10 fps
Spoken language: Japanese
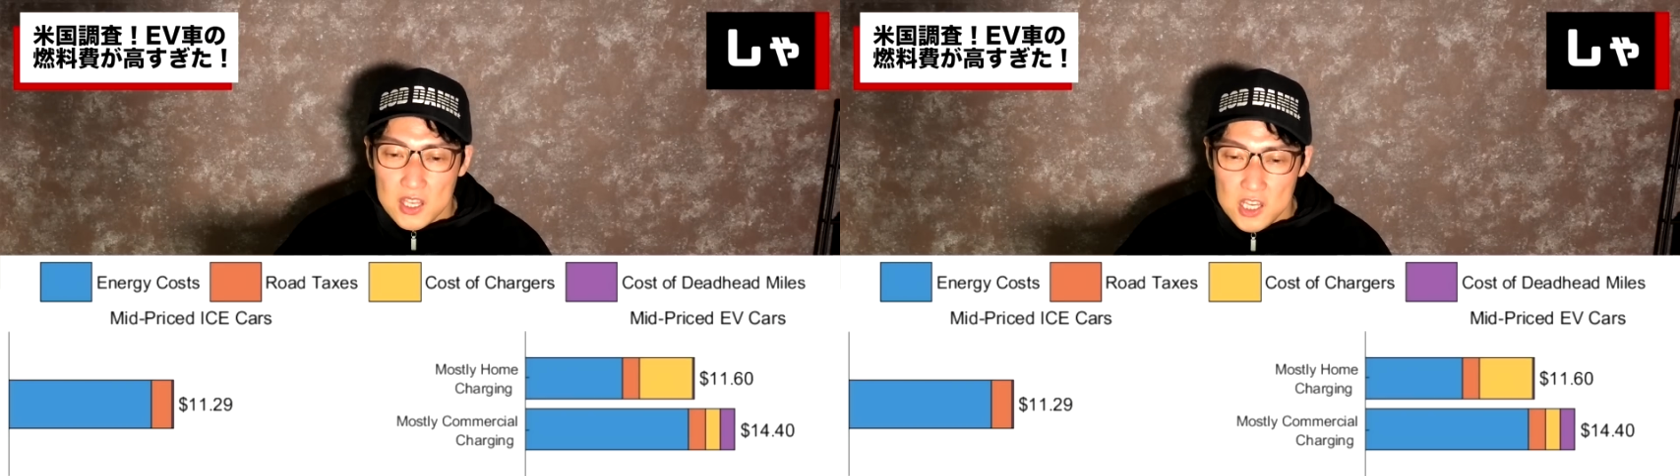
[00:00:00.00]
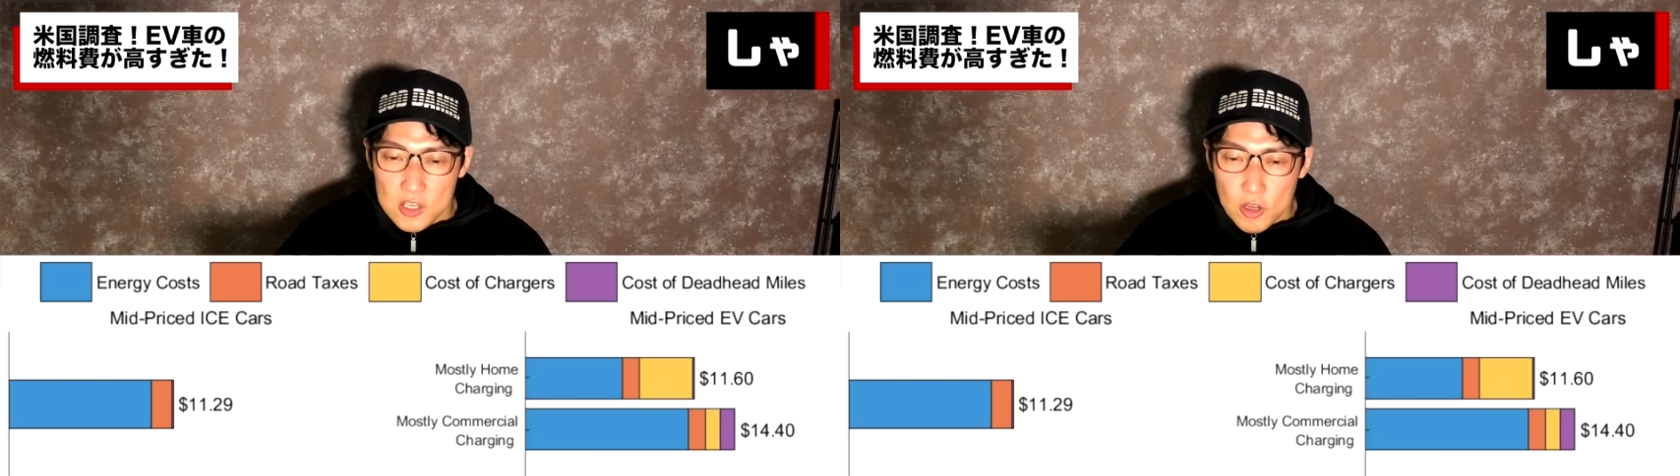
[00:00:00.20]

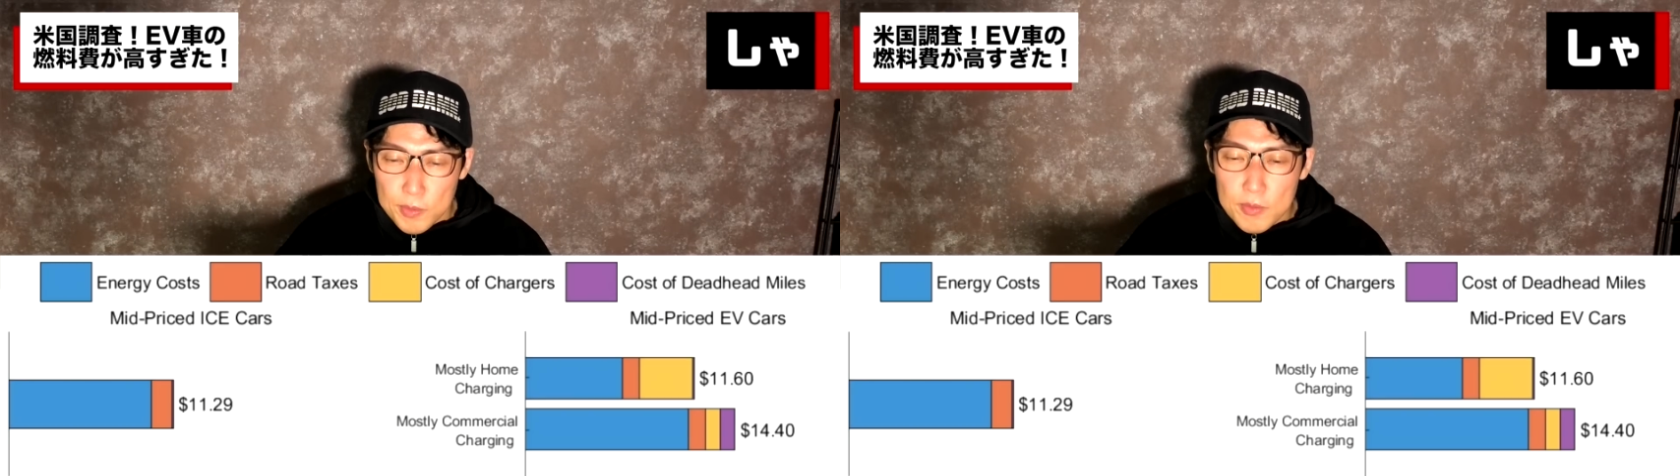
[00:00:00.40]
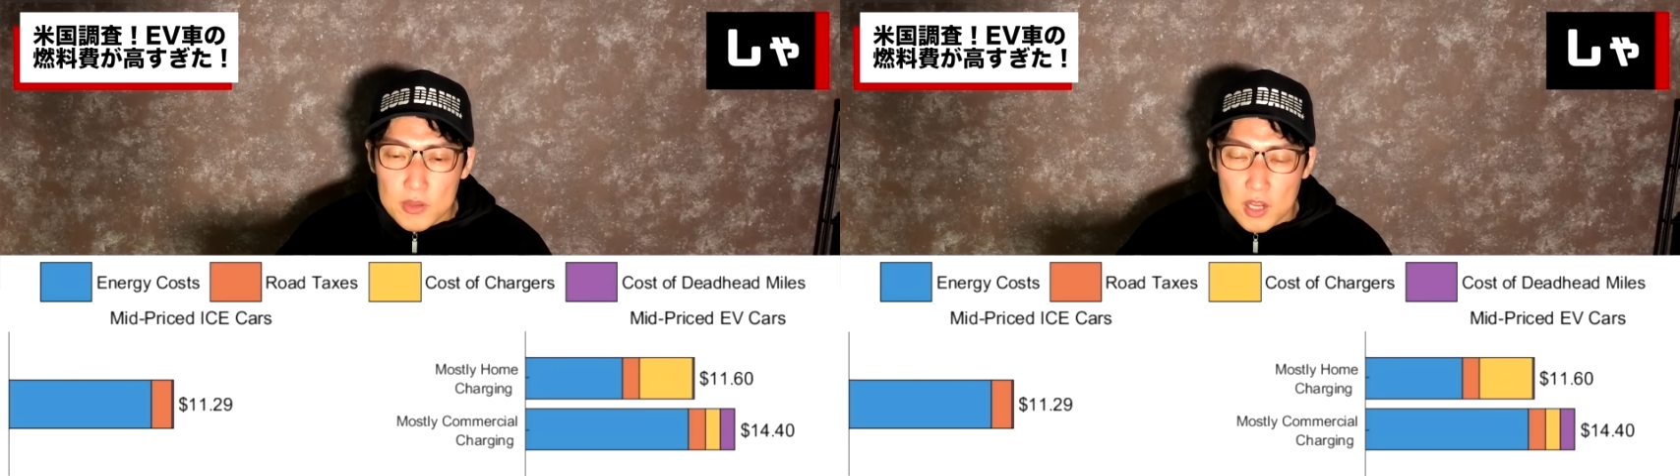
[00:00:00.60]
黄色い
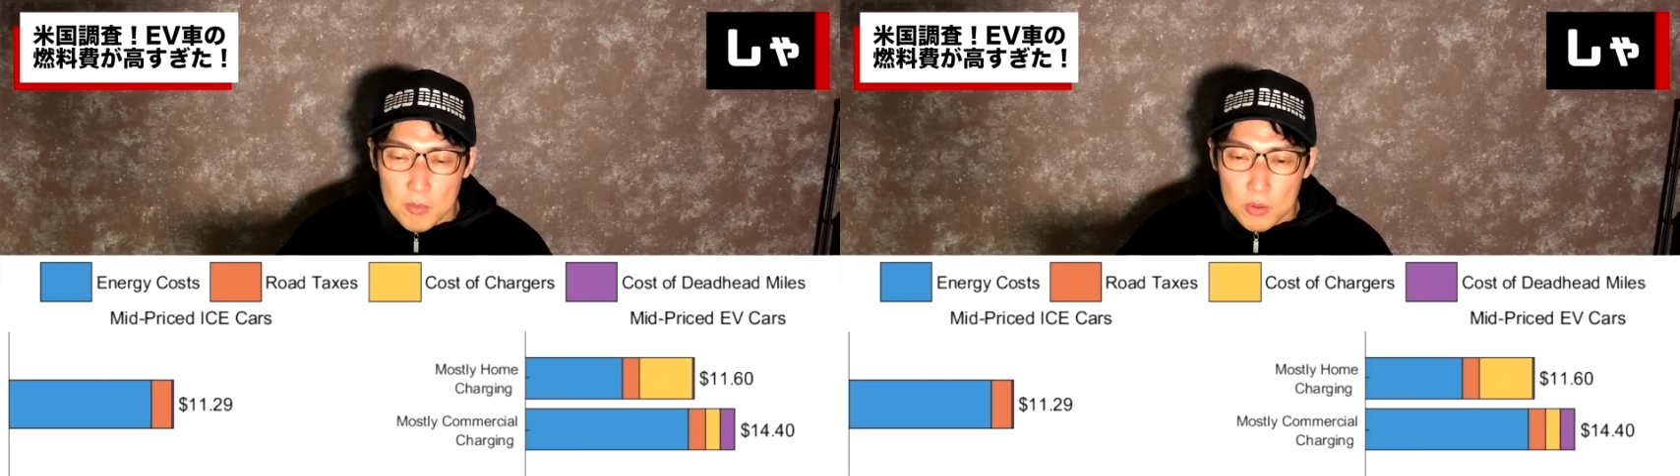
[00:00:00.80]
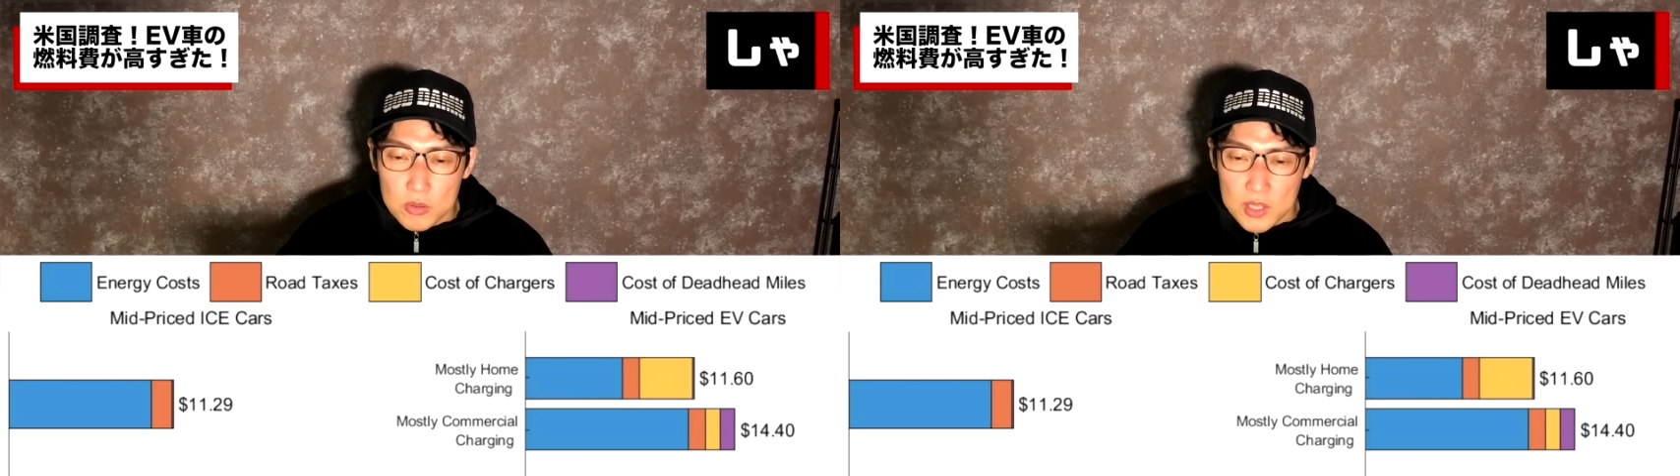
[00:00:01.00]
部分っていうの
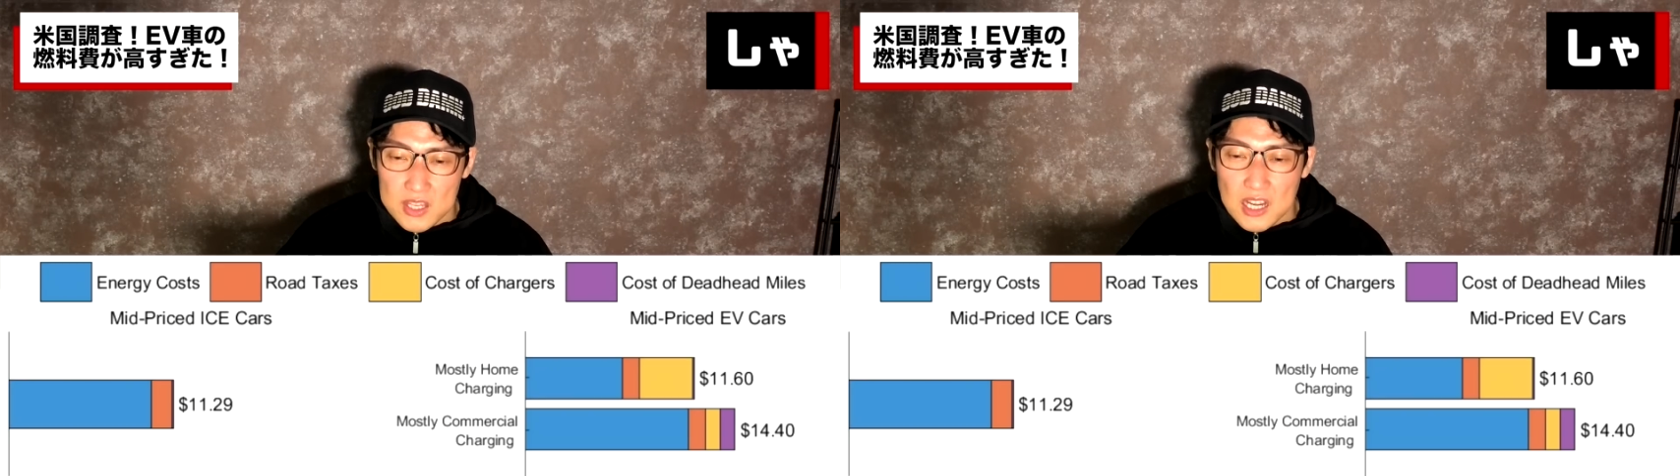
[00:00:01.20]
はもっとね、